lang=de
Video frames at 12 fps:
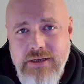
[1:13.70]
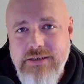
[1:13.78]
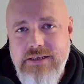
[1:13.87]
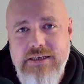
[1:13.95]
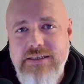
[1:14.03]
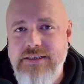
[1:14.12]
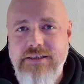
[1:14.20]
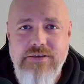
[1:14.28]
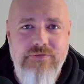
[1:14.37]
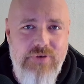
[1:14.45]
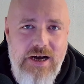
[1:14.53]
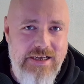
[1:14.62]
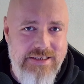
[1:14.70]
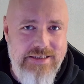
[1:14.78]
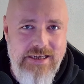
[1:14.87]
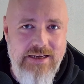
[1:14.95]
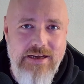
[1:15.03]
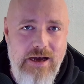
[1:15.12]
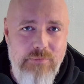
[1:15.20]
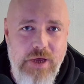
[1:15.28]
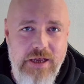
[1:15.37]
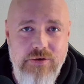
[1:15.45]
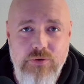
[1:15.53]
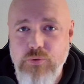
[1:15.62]
das war es dann am
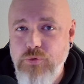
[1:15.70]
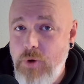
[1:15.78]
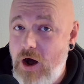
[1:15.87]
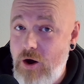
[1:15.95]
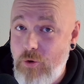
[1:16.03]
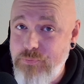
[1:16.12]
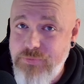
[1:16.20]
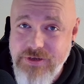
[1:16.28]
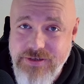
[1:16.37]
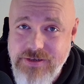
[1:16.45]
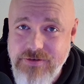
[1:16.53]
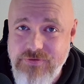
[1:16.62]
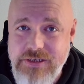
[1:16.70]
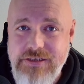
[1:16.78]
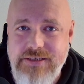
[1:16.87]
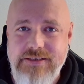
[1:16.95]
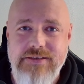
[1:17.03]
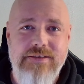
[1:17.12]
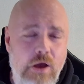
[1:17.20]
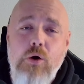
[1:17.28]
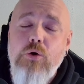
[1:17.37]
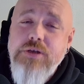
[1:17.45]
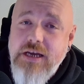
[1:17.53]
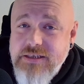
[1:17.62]
Ende überhaupt nicht gewesen.
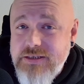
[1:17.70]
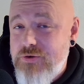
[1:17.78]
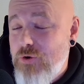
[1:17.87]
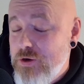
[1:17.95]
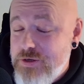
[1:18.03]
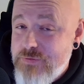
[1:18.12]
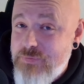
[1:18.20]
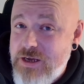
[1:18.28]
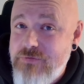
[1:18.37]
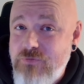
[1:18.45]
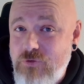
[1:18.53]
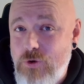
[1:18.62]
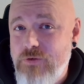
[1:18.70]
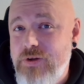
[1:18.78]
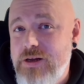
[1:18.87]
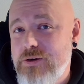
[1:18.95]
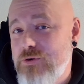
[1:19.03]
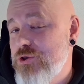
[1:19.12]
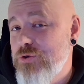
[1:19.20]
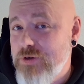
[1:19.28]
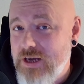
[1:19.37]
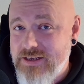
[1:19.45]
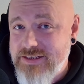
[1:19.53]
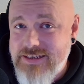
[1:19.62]
Und das konnte man im Vorfeld auch schon
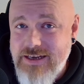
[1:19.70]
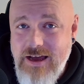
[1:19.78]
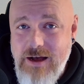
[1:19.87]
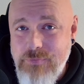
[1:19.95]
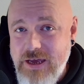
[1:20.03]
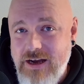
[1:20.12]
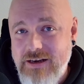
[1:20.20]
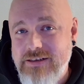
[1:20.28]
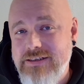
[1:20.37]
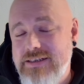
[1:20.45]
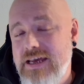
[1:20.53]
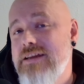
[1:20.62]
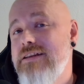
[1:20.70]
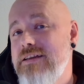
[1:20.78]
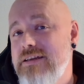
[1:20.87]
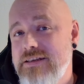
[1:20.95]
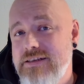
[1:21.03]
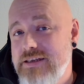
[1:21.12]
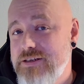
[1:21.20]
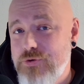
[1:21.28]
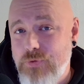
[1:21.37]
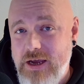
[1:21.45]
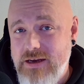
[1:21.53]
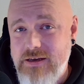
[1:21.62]
ganz klar merken, denn in den
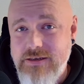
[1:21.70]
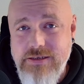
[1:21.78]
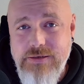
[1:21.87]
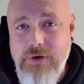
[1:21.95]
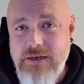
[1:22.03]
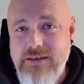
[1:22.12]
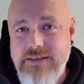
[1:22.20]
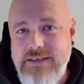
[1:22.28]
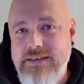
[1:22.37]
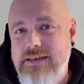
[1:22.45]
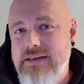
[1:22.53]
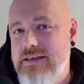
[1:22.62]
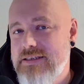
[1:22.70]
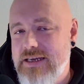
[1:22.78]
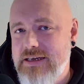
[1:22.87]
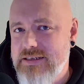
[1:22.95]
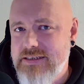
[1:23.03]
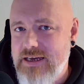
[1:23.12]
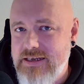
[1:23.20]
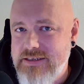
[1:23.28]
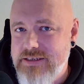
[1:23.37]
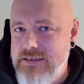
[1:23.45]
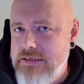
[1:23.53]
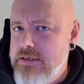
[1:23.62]
Trailern, die man gesehen hat, sah das
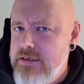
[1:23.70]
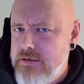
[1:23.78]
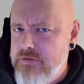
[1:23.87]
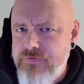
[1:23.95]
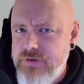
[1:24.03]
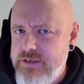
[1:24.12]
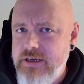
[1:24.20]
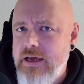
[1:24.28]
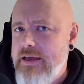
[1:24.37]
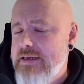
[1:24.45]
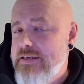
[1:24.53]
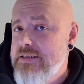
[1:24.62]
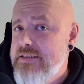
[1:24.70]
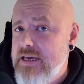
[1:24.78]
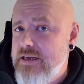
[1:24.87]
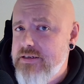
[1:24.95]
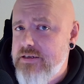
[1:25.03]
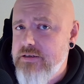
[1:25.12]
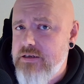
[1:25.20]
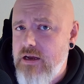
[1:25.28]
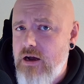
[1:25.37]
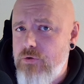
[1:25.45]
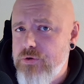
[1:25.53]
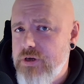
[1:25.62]
Ganze irgendwie dezent
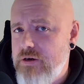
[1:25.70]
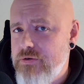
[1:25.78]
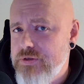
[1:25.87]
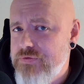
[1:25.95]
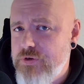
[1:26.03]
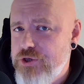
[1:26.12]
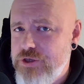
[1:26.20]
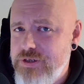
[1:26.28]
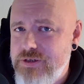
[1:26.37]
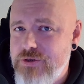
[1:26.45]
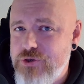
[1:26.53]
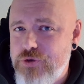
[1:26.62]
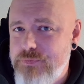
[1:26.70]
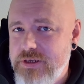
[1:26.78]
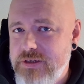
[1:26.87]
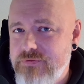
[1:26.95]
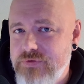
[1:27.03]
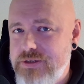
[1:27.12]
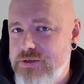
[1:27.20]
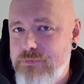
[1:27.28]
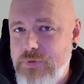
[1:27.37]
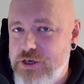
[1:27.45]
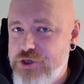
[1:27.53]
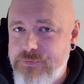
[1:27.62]
geklaut aus verschiedenen Spielen wie zum
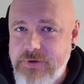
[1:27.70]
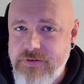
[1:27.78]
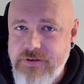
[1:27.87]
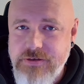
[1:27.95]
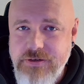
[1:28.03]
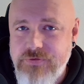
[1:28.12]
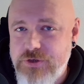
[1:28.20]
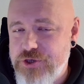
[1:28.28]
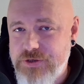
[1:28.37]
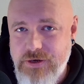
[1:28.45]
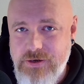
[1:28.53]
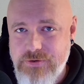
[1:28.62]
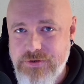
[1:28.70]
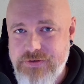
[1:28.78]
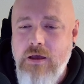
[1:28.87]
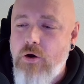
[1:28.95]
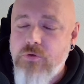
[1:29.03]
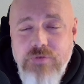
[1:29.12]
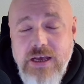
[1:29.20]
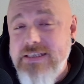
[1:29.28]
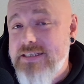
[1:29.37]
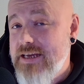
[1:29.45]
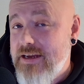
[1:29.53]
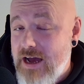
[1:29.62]
Beispiel The Division aus. Und wenn
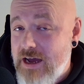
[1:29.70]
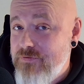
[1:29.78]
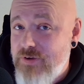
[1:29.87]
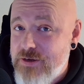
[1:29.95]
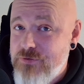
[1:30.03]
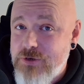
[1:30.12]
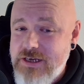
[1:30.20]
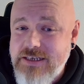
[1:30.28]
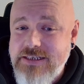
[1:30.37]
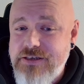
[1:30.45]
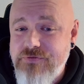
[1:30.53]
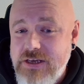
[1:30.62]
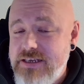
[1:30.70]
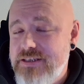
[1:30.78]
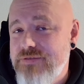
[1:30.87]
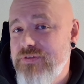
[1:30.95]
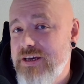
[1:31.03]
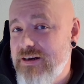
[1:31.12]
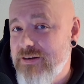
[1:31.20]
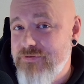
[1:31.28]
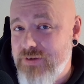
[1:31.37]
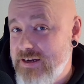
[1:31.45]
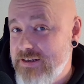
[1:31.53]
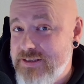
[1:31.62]
es dann einfach nur das gewesen wäre,
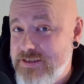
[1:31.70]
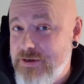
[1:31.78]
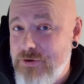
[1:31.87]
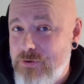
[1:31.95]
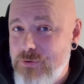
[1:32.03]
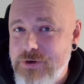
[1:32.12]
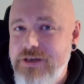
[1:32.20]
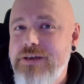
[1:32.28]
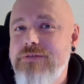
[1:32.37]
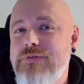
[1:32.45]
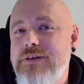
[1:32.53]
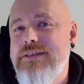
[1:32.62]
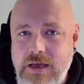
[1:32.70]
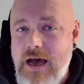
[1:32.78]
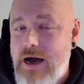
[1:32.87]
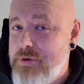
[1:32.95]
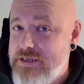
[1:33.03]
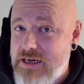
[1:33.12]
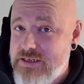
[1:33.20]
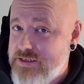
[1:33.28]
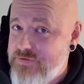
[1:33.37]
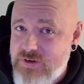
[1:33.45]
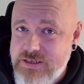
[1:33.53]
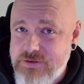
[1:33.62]
wäre es ja noch okay gewesen. Aber
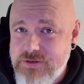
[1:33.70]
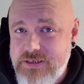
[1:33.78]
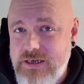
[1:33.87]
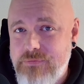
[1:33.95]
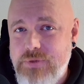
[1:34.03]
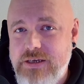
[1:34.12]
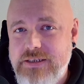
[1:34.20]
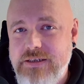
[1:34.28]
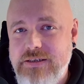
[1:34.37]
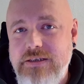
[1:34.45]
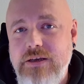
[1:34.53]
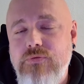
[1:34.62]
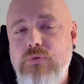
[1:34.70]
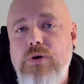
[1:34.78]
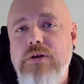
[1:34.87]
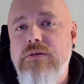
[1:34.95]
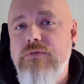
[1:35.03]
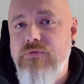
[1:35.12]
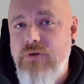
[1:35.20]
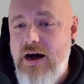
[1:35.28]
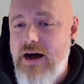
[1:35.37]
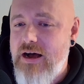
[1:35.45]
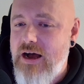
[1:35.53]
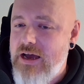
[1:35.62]
das, was uns dann präsentiert wurde,
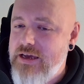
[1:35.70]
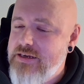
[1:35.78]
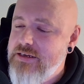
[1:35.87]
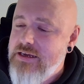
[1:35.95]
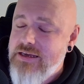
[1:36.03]
war ein